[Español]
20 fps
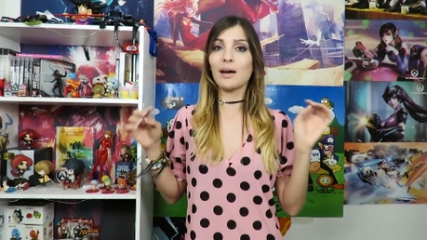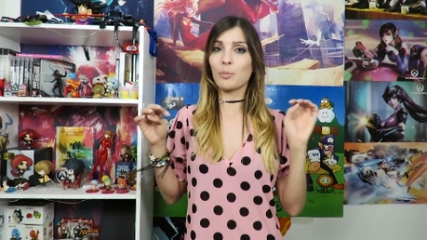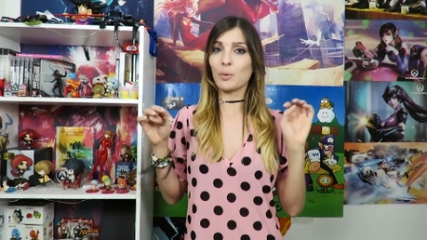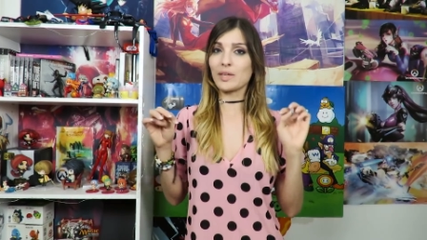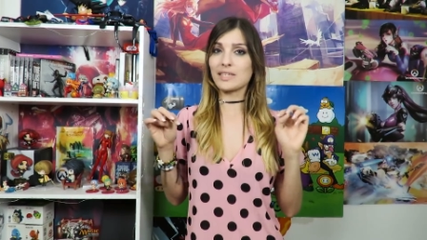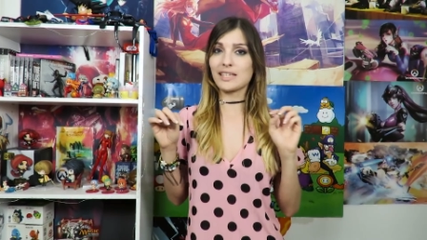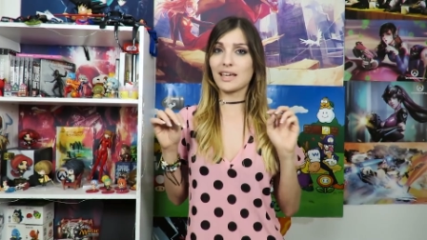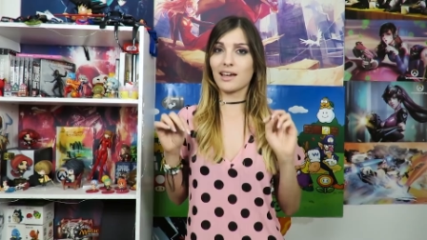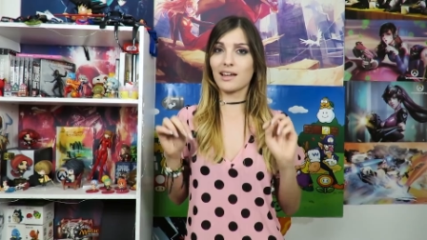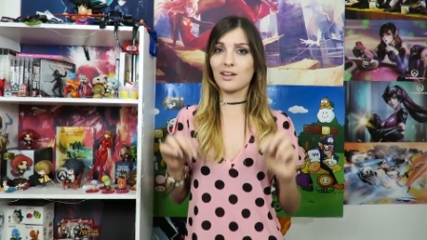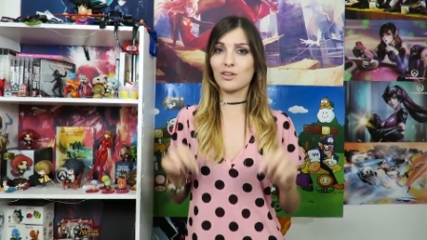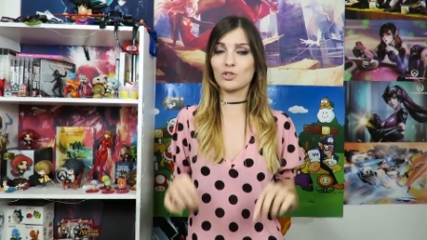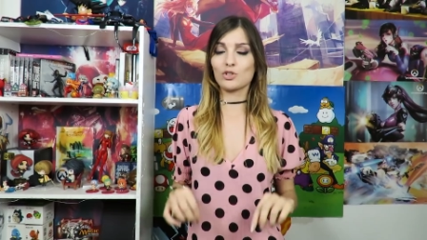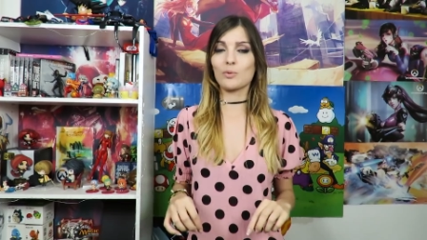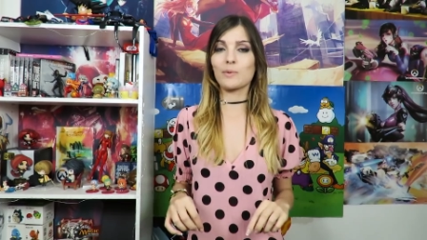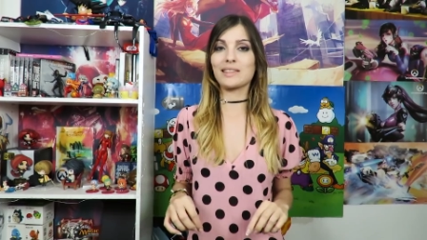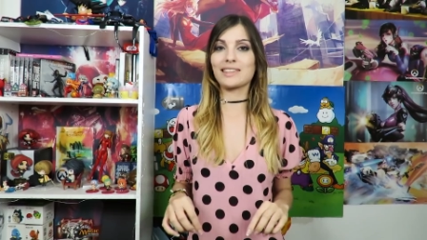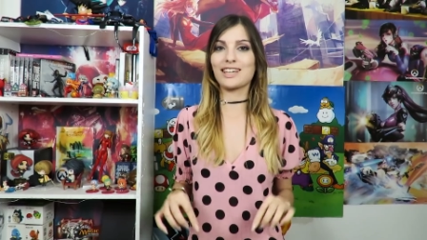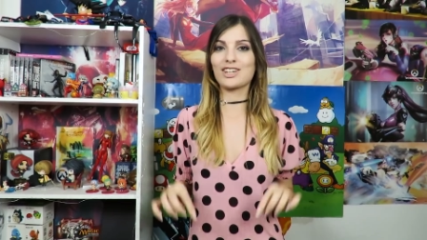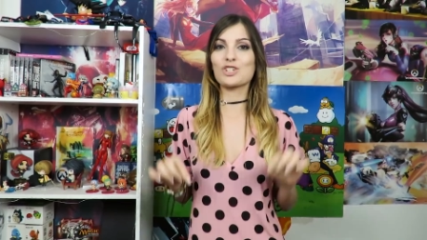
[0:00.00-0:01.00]
la podéis dejar en los
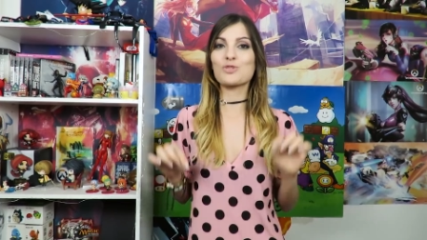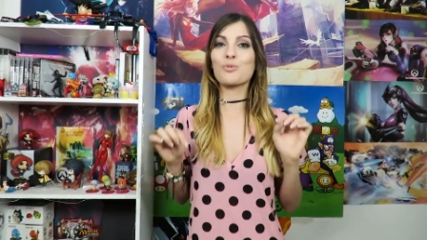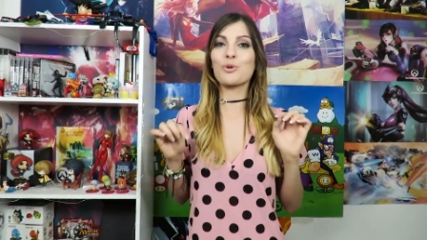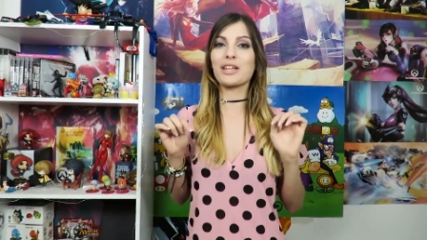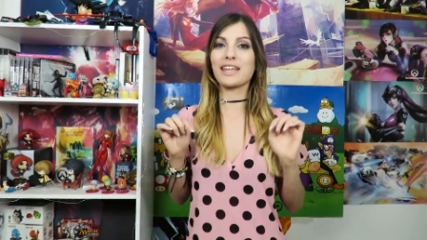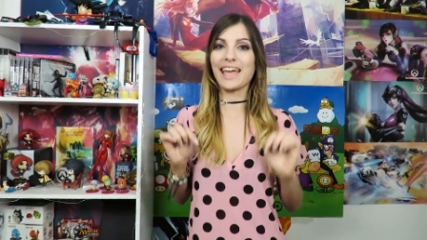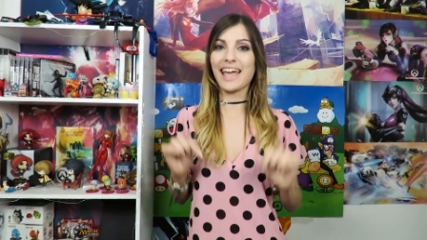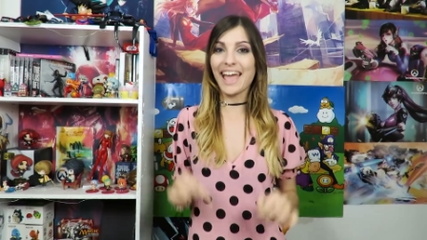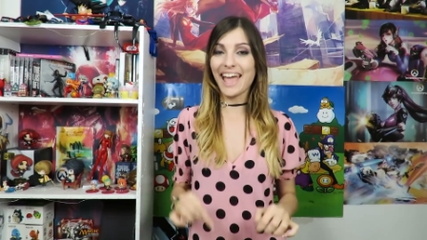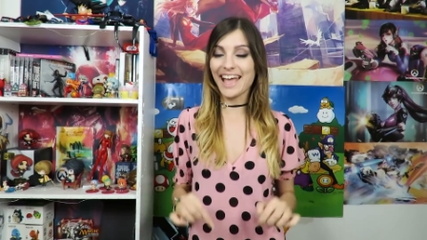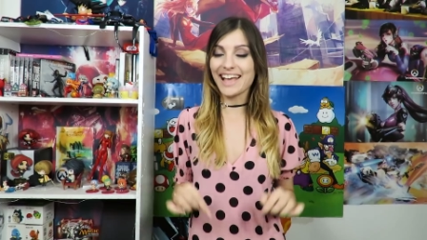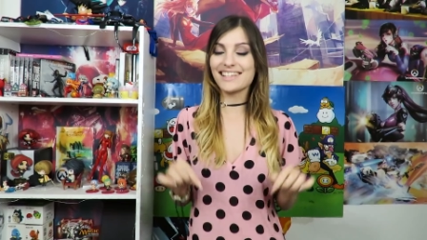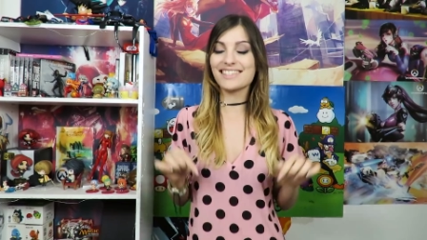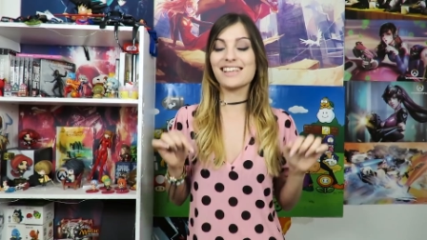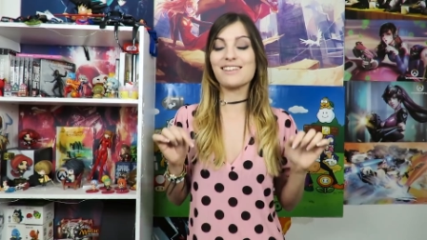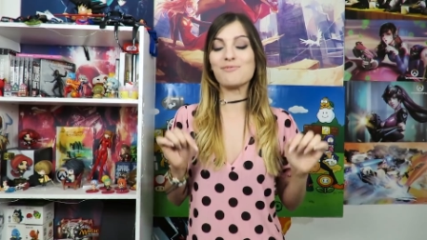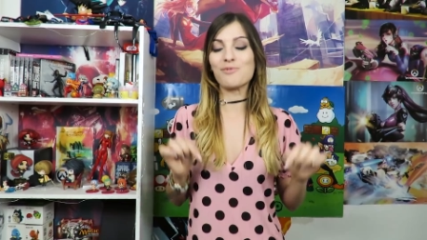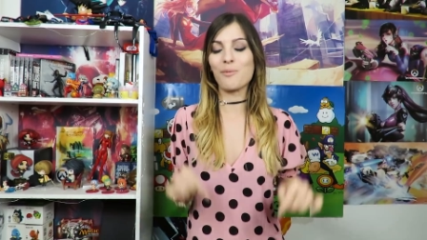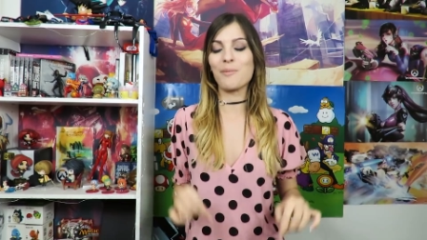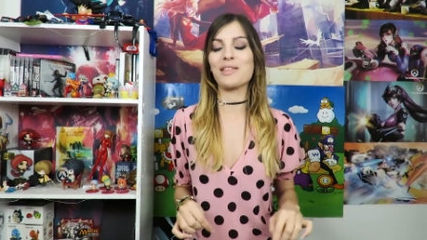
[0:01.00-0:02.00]
comentarios porque
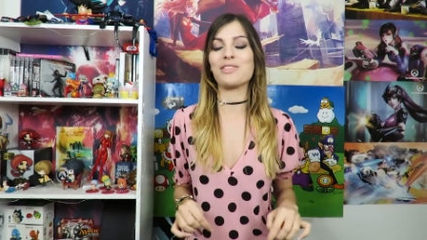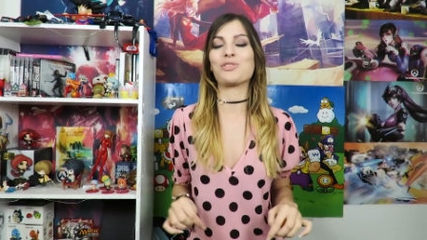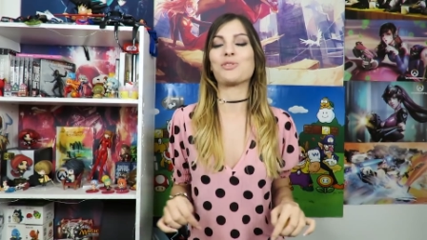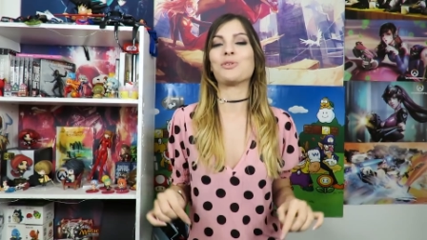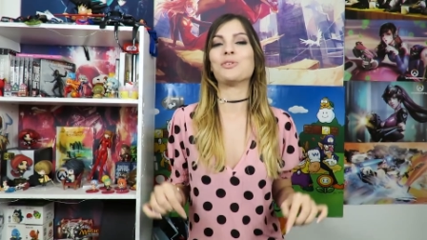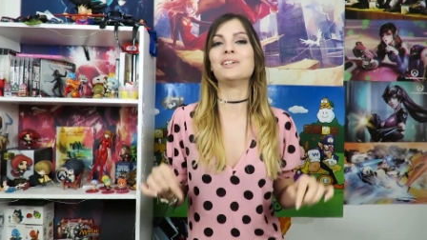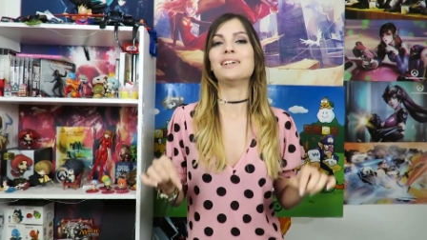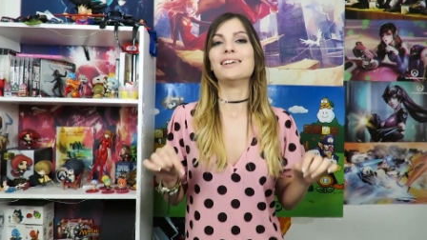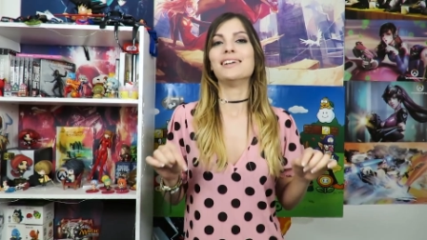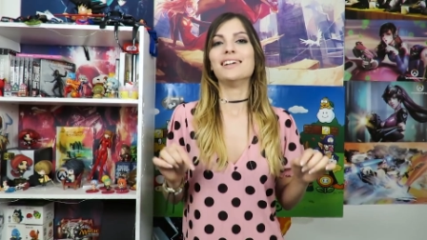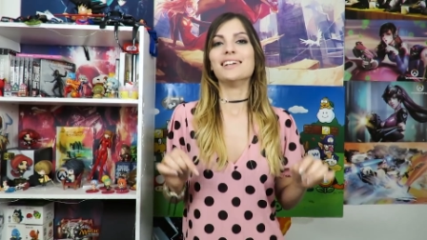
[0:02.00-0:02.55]
es el momento.